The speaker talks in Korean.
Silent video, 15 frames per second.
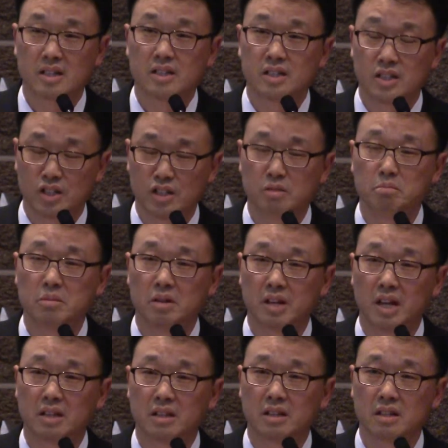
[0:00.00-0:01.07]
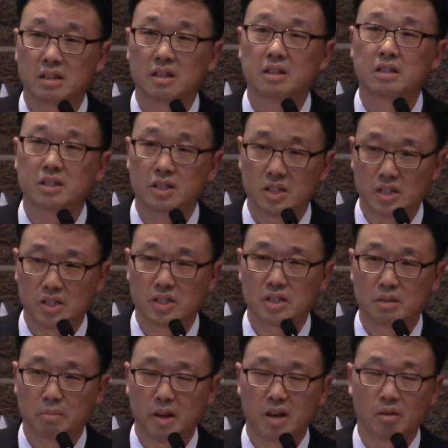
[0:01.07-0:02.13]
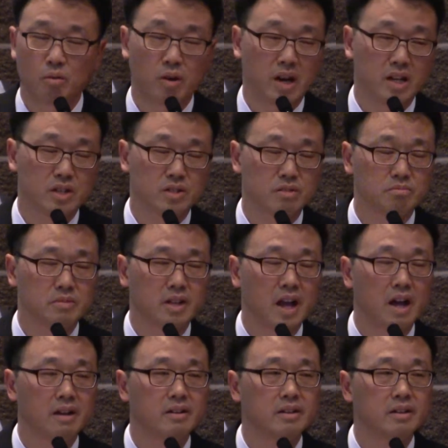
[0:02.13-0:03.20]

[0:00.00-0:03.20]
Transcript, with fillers: 직면한 시점에 와 있습니다.